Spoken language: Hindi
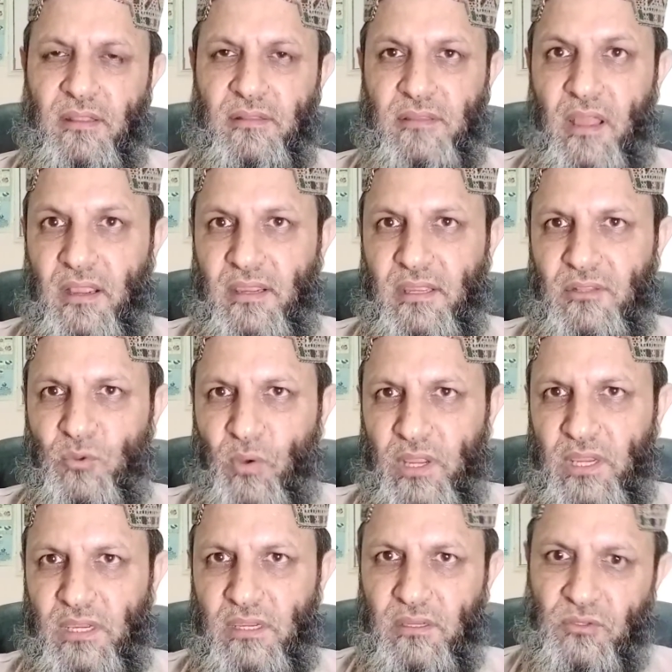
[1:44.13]
ताकि
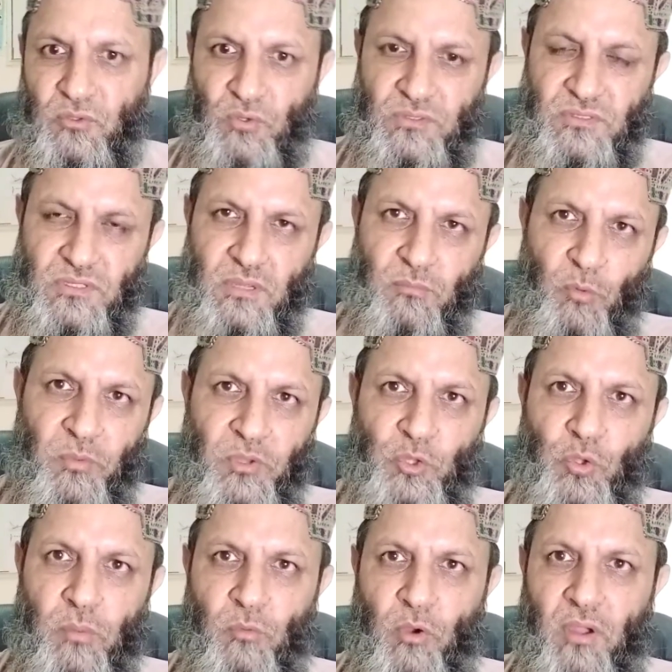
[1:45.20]
दवाई जो इसकी मुमद
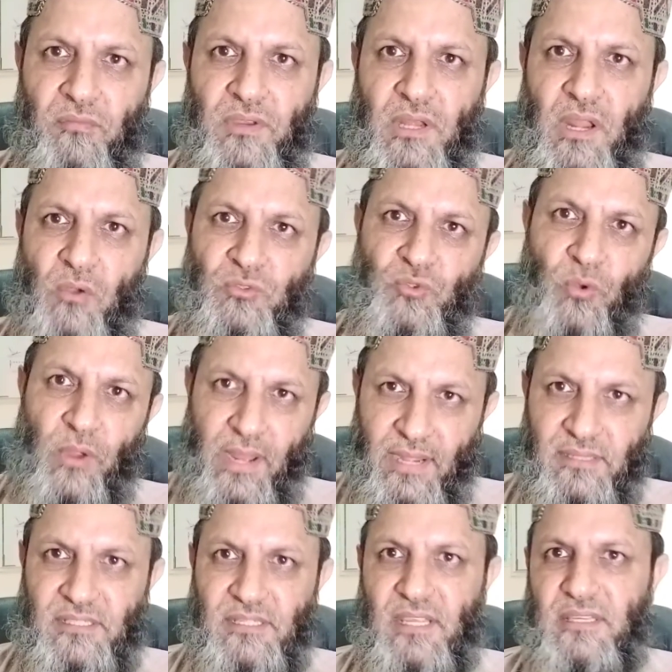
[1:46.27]
मामिन है उसको
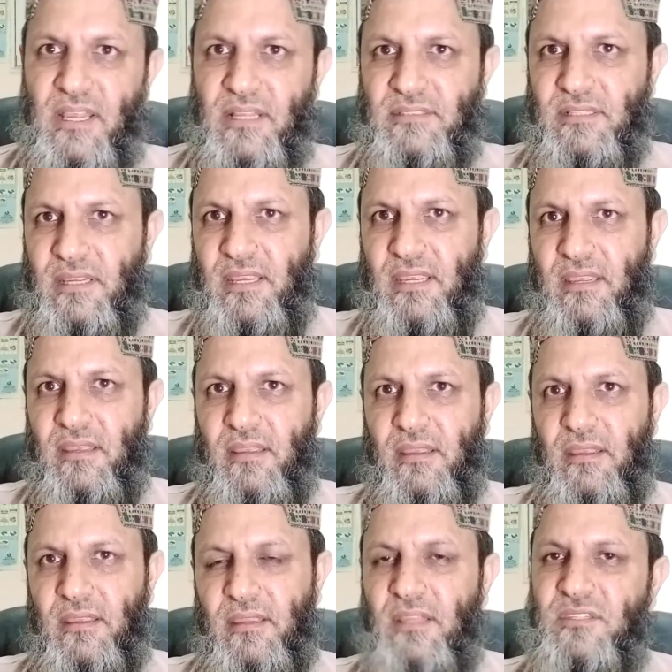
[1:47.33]
ऐड किया जा सके
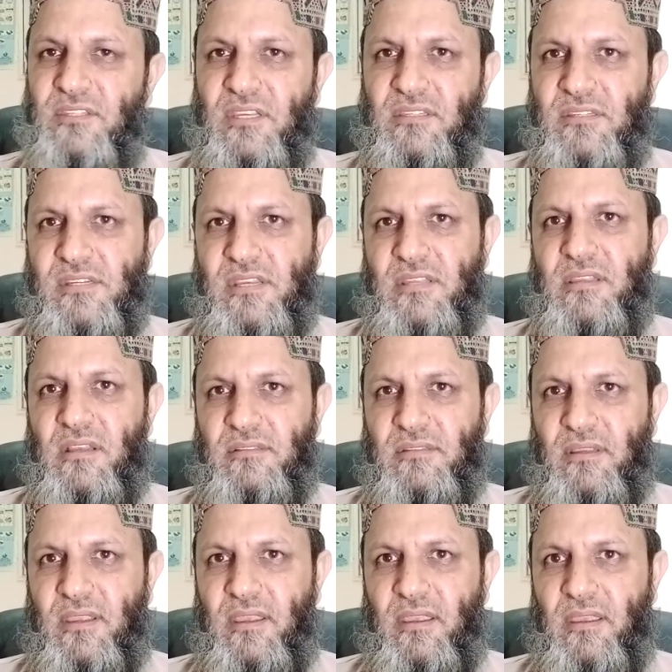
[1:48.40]
या चेंज किया जा
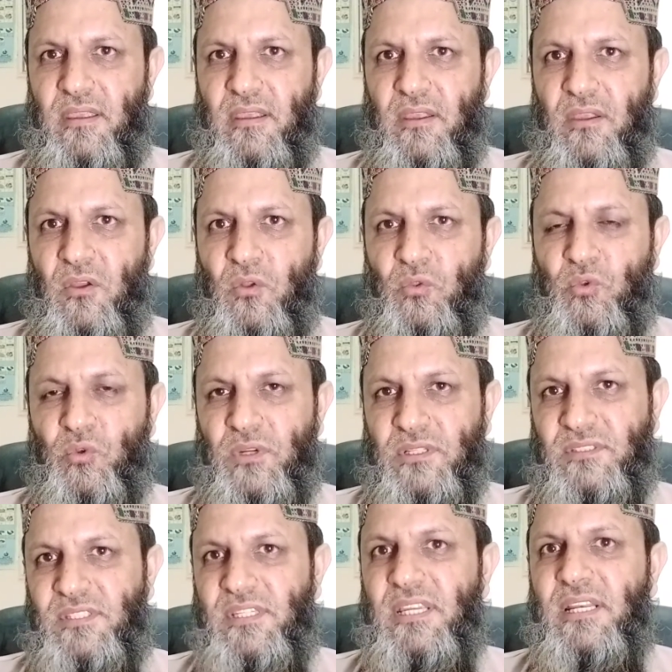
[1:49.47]
सके तो
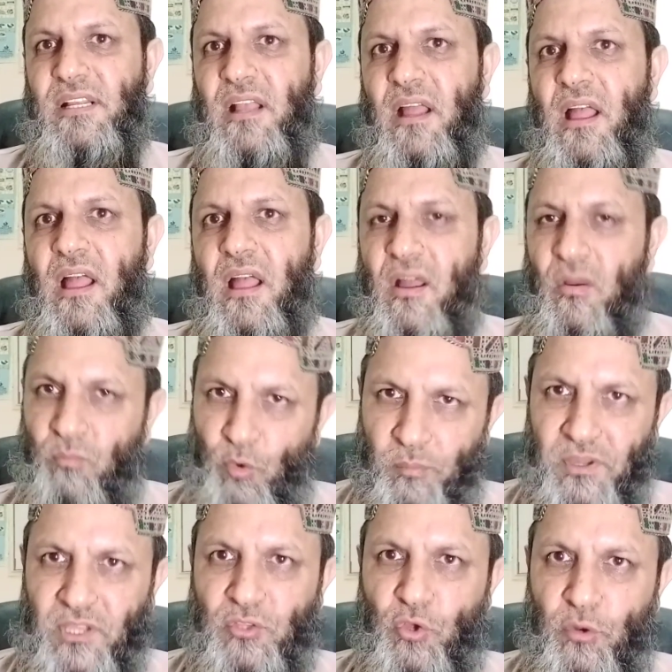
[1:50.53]
नक्सीर का
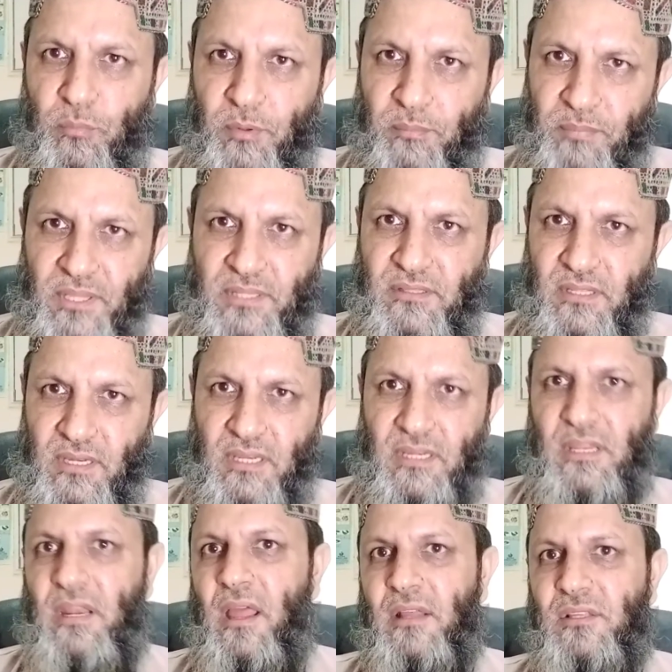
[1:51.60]
अमूमी तौर पर बेहतरीन
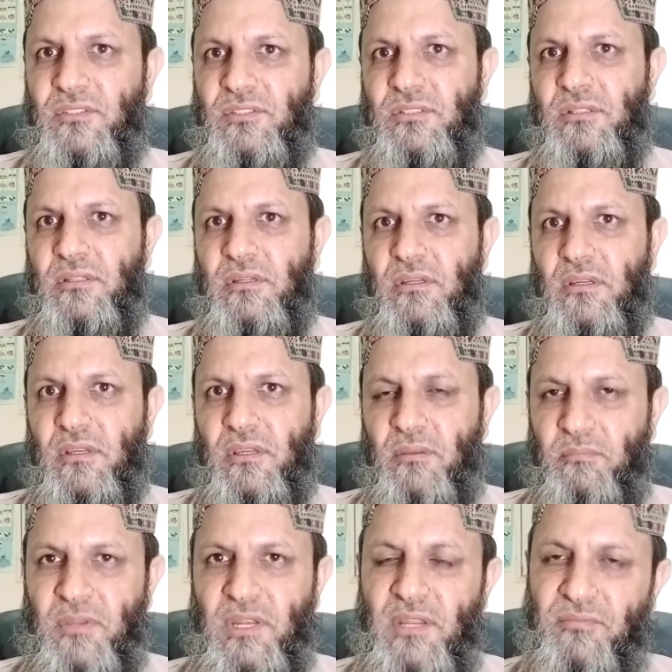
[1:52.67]
इलाज
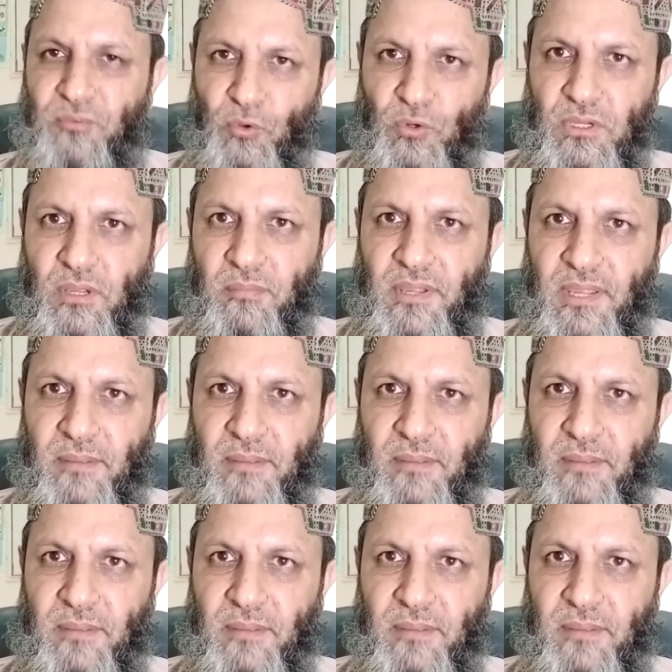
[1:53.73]
मिली फोलियो